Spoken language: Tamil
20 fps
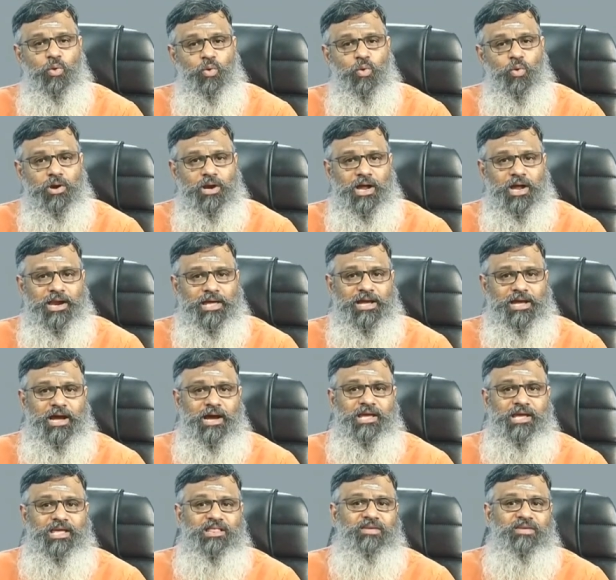ஒரு நாளைக்கு
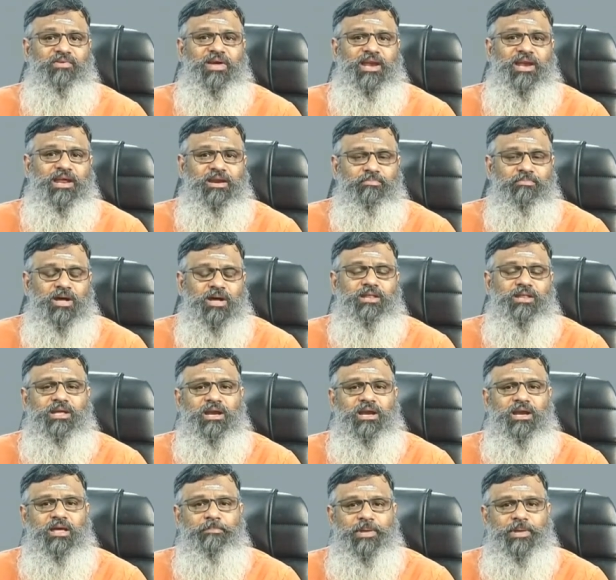ஐந்து வேலையின்
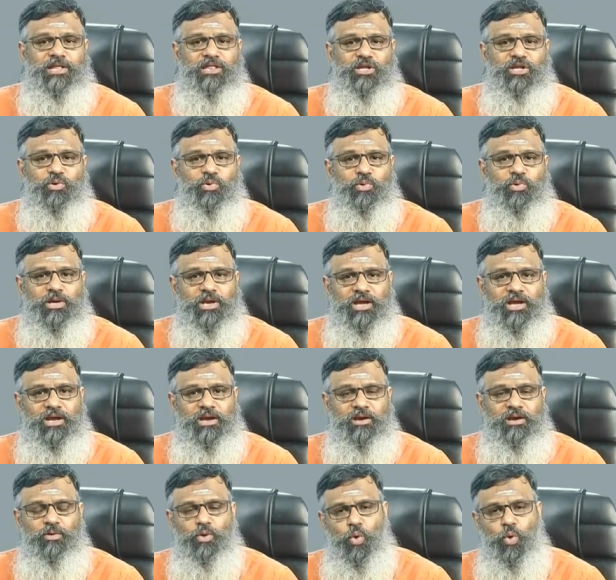மருந்துகளை பிரித்து
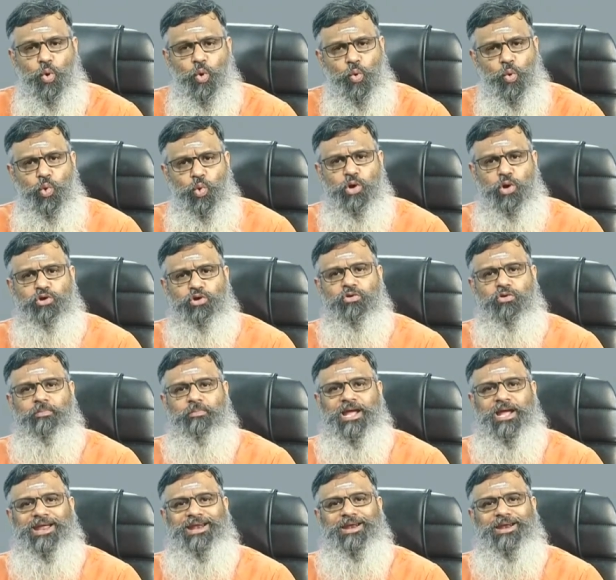கொடுக்குறீங்கன்னு
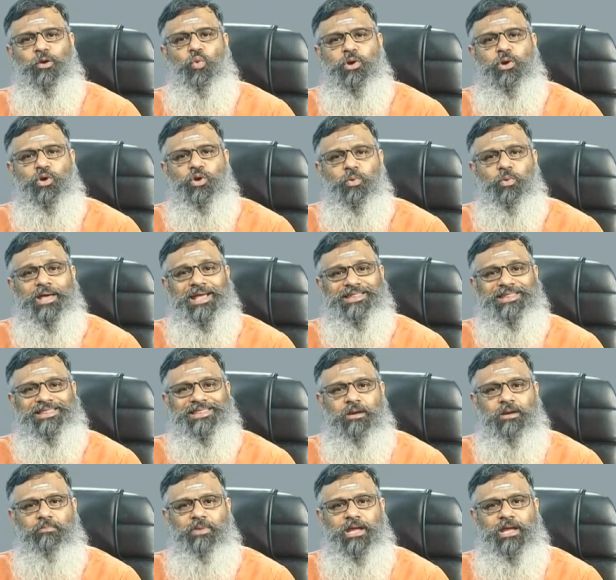ஒவ்வொன்றுமே நோயுடைய
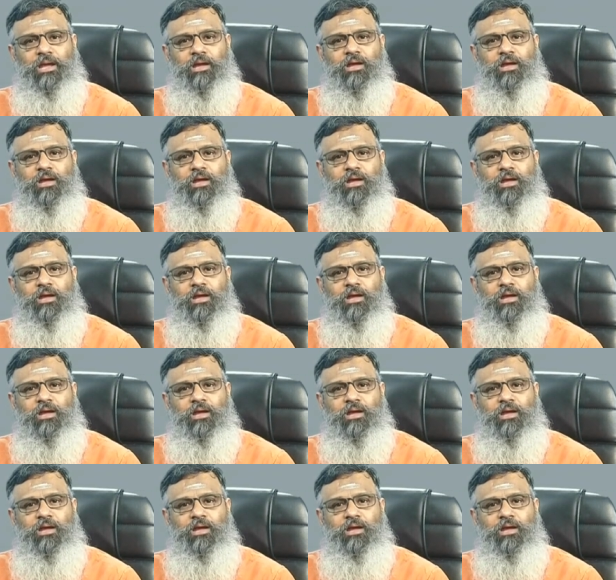தன்மை